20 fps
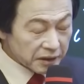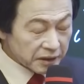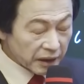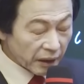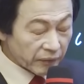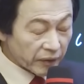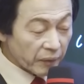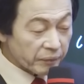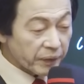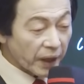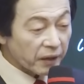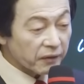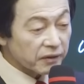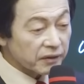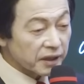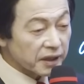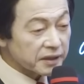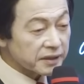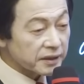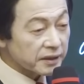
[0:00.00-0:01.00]
나중에
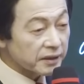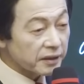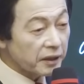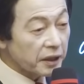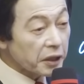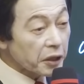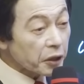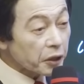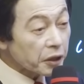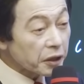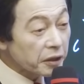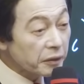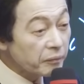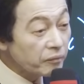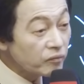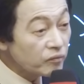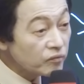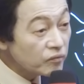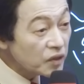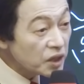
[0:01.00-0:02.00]
백궁에서
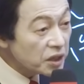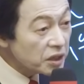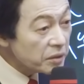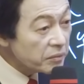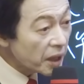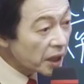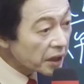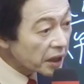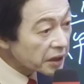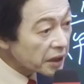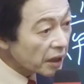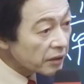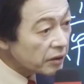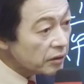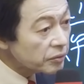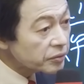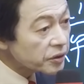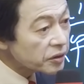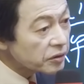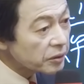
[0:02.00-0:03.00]
금리만한 게 하나
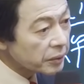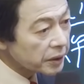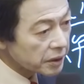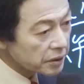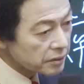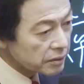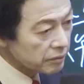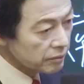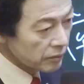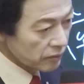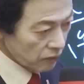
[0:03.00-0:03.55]
없어져 버렸어.